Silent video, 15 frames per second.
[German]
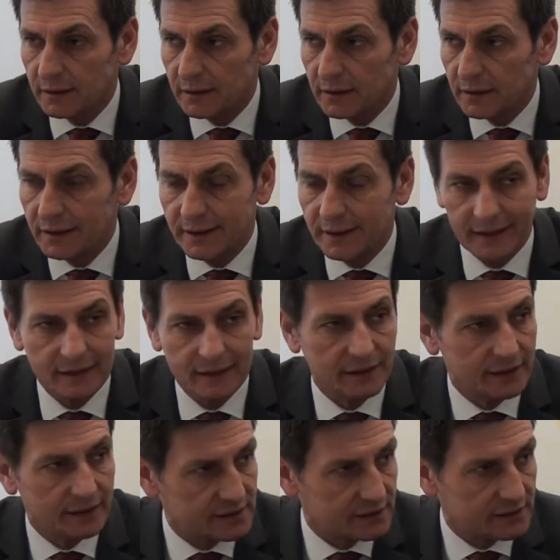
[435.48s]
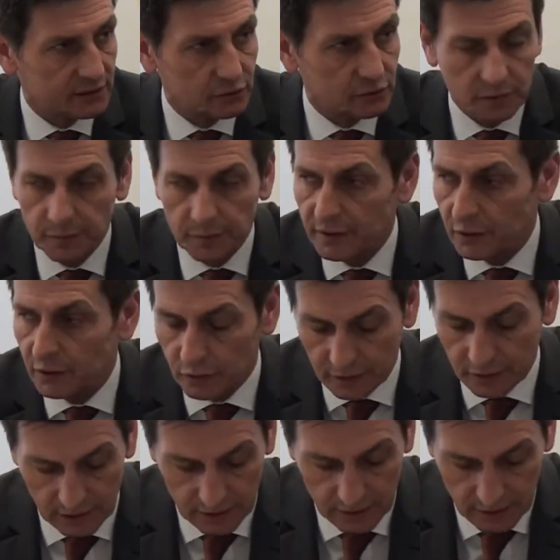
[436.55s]
in einer
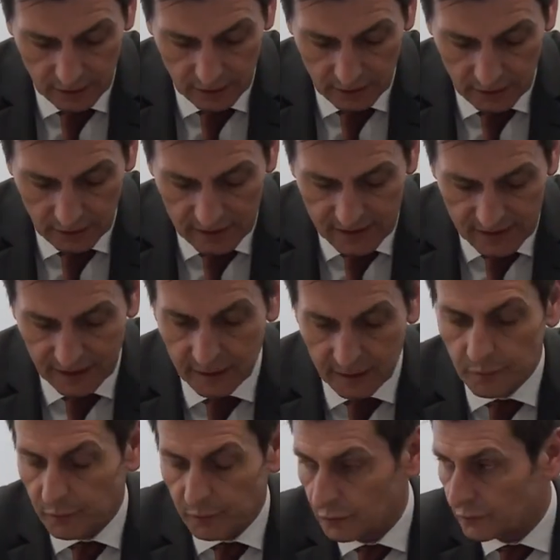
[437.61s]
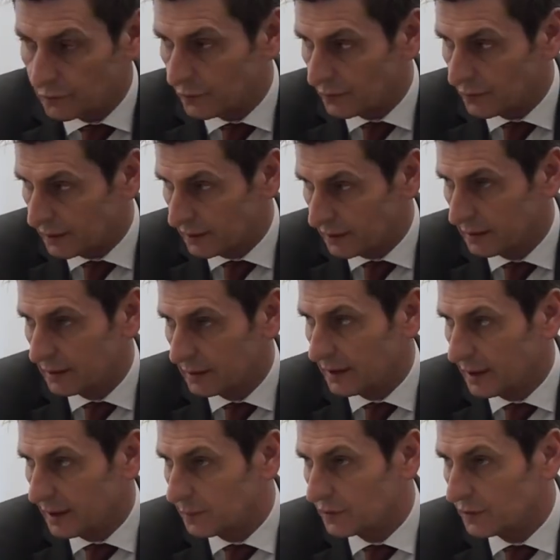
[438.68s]
Legislaturperiode zehn Prüfungen
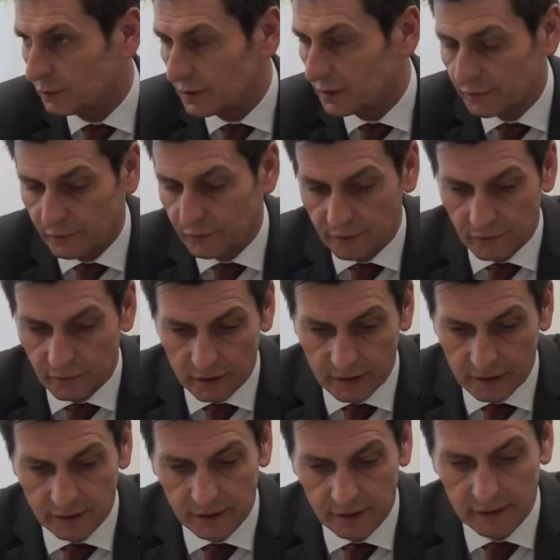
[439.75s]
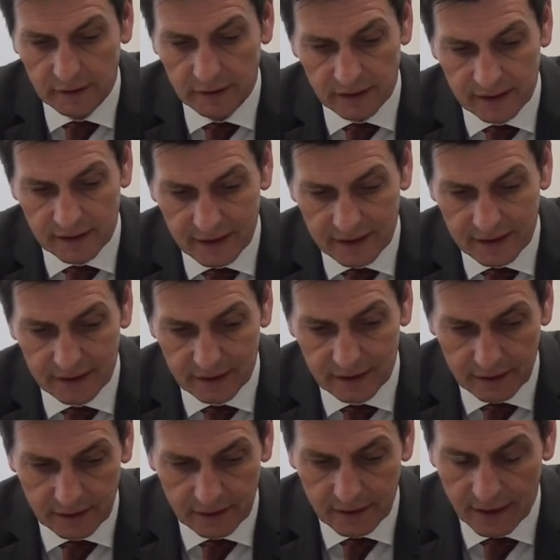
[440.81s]
eben durchführen wollen. Das heißt,
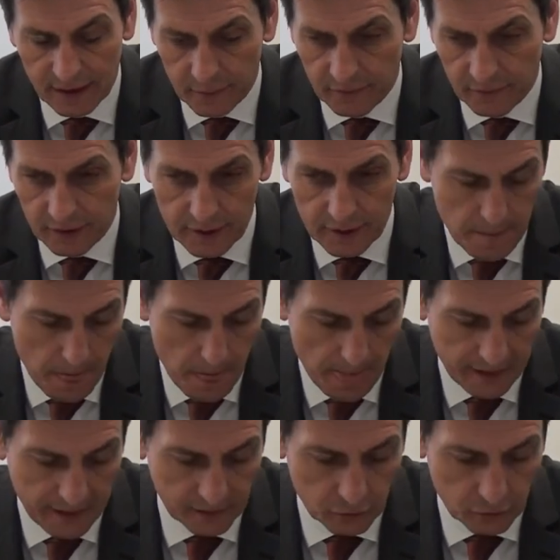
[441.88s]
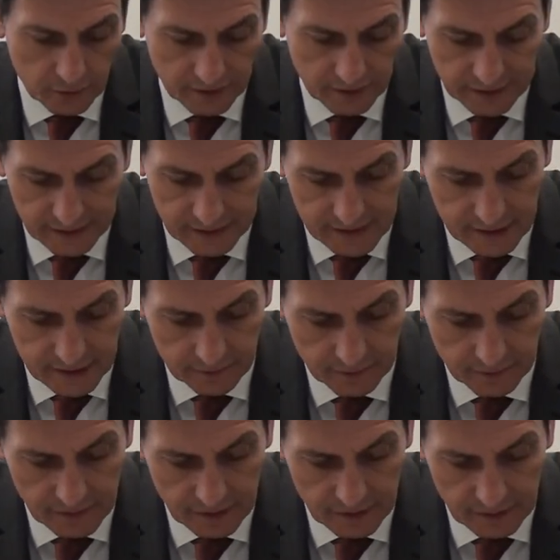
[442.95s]
hier haben wir eine Obergrenze
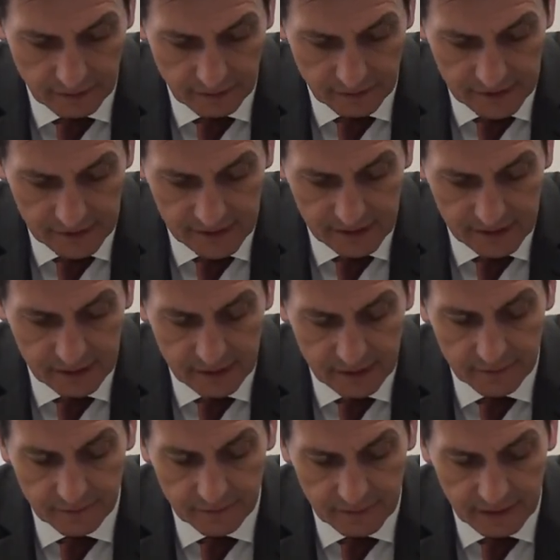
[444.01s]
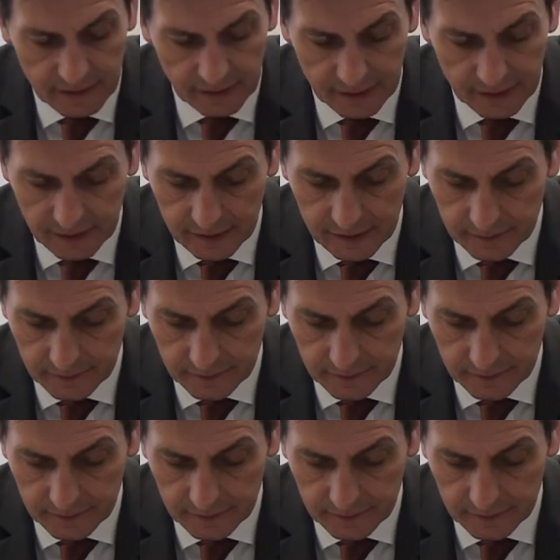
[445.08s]
festgelegt.